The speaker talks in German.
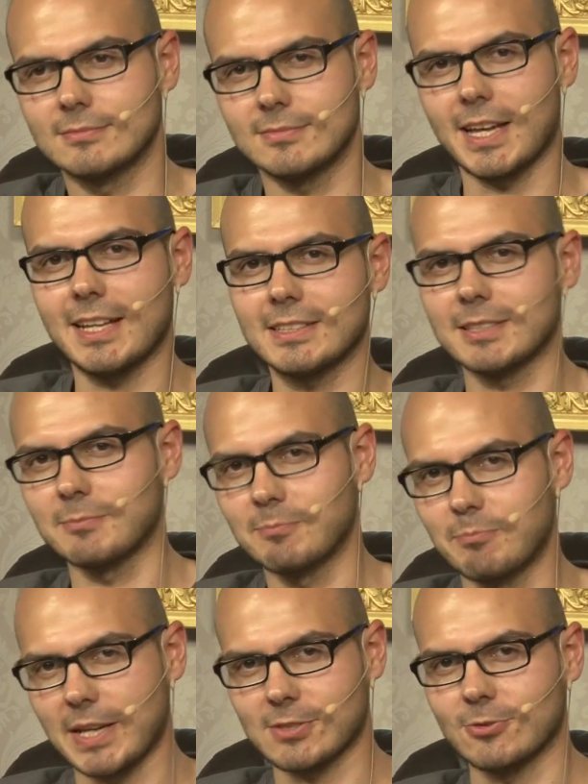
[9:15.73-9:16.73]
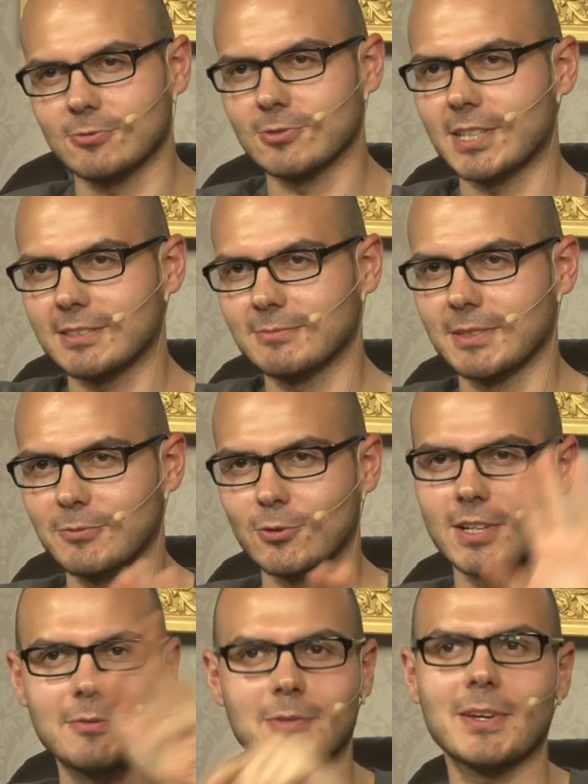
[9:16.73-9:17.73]
eine andere Person oder einen
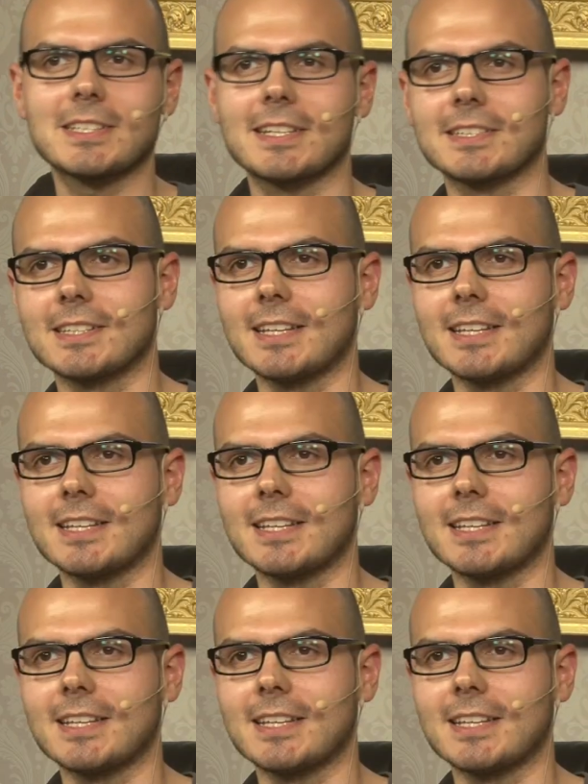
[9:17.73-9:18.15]
Vogel. Aber wir werden es gleich